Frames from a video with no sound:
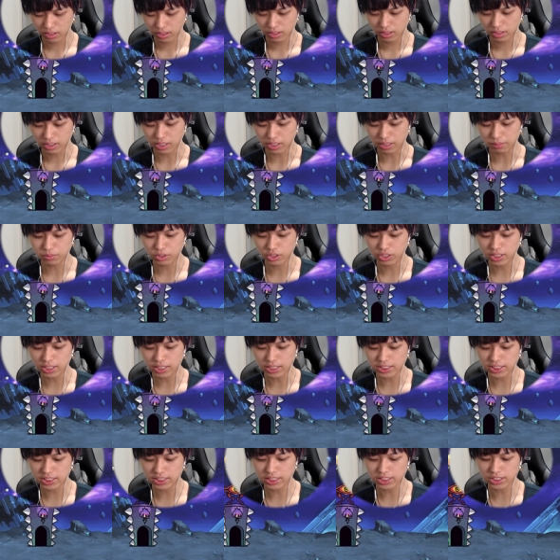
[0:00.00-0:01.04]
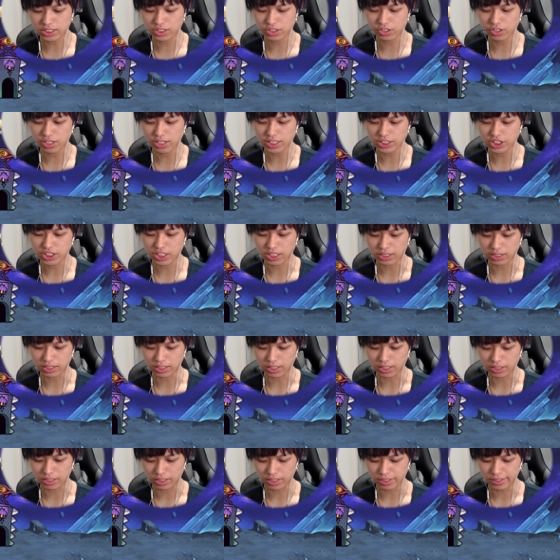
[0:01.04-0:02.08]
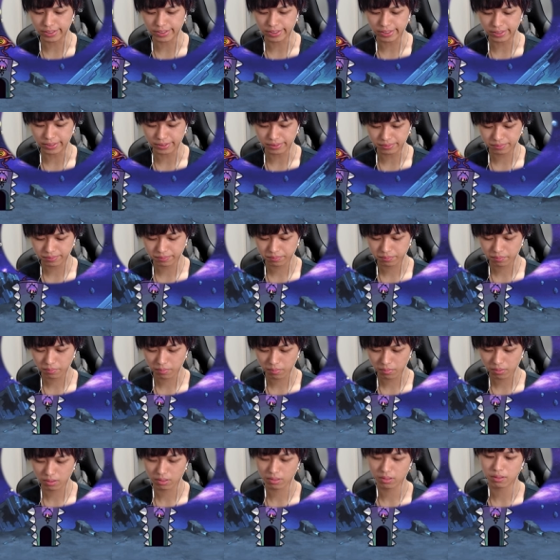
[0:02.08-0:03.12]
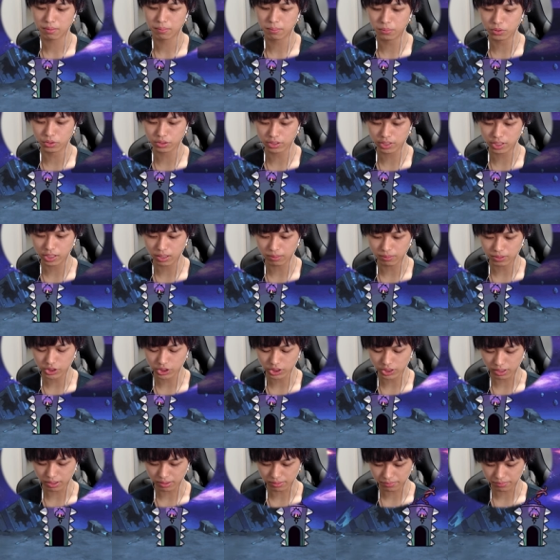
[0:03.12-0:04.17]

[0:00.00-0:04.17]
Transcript: なんか、抜き足が強いらしかったんで、持ってきました